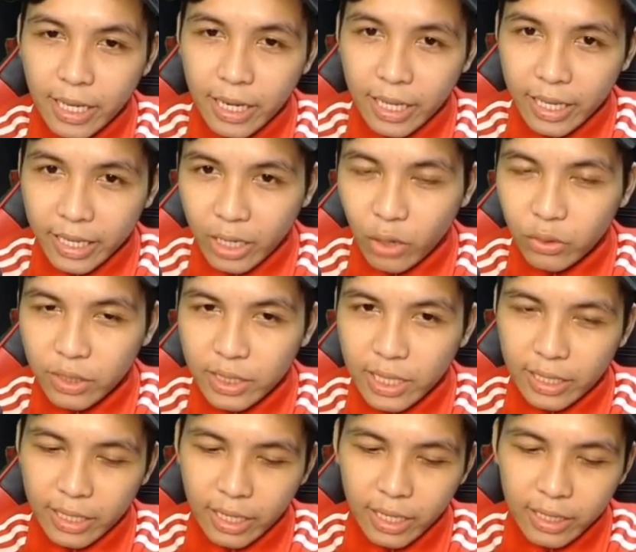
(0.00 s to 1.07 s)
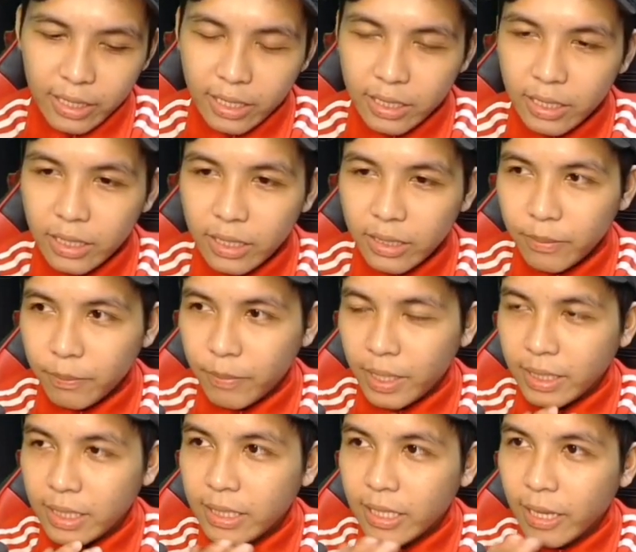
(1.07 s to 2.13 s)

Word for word: adalah account saya. Jadi, bagi